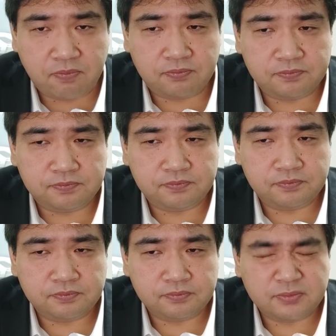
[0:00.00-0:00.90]
ん。
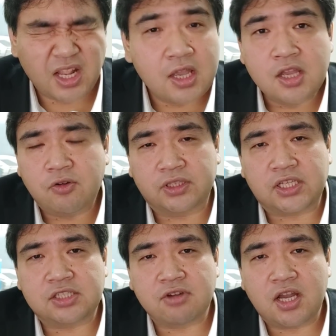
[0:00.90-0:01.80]

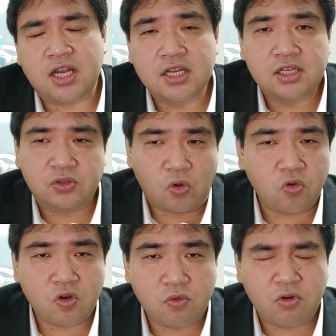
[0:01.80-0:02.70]
私は
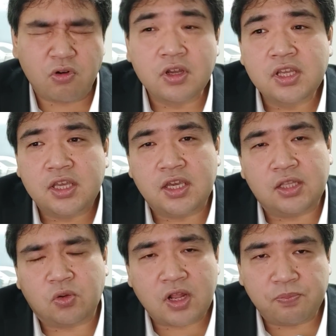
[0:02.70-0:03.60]
今後も
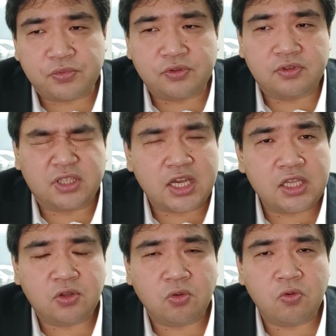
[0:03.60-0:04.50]
トランプ
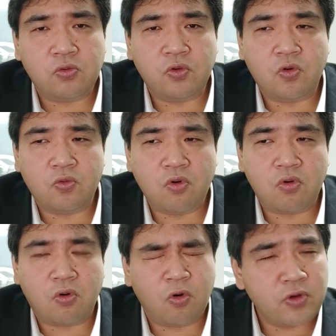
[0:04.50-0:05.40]
大統領
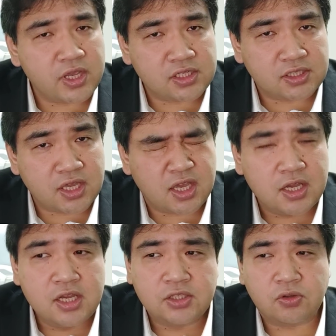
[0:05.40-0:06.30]
を応援して、